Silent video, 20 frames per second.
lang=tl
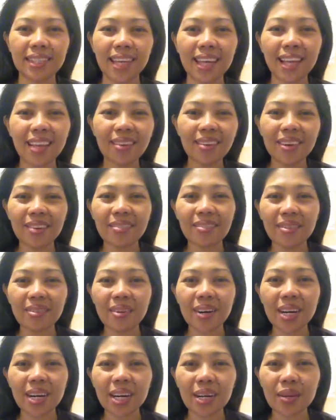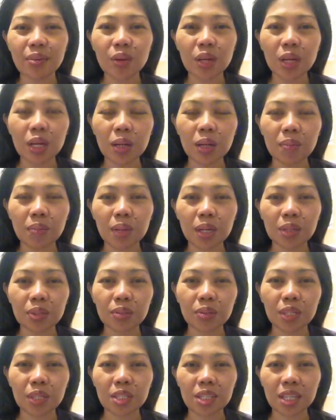Hello everyone! Welcome back
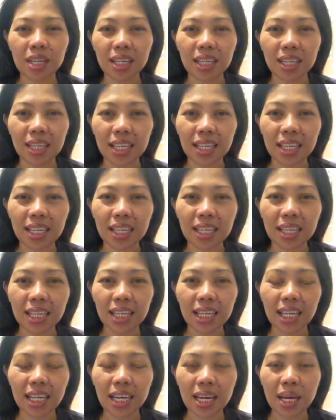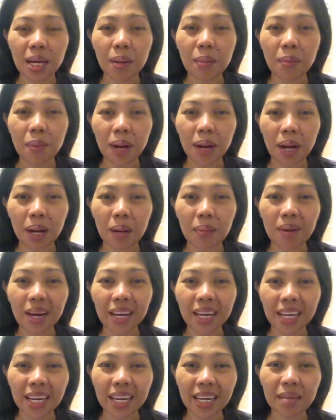to my channel. Mga
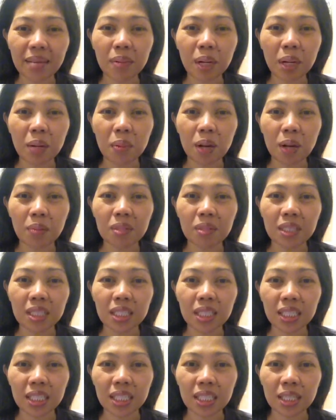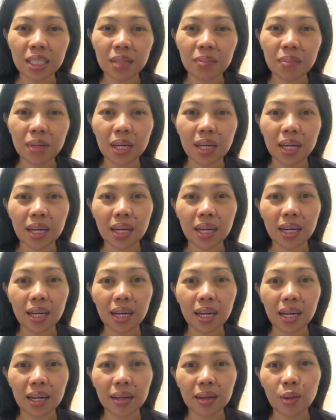kabayan, mga mamshi, mga
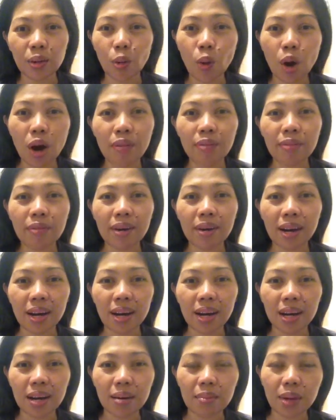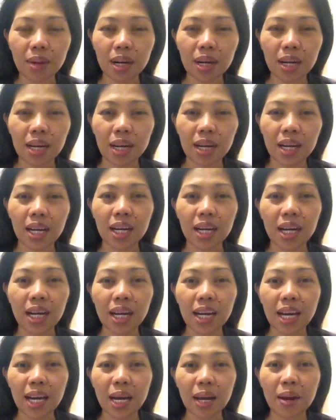guafa, mga
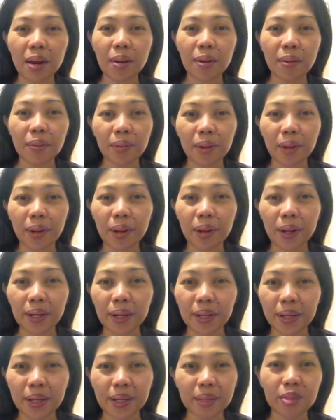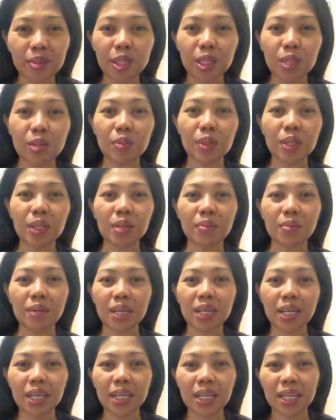kung sino man yung
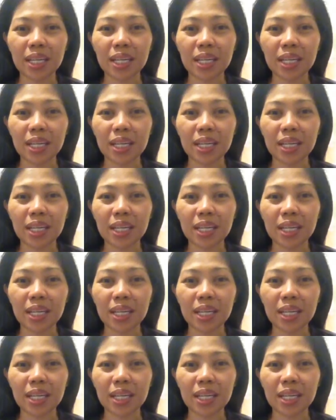mga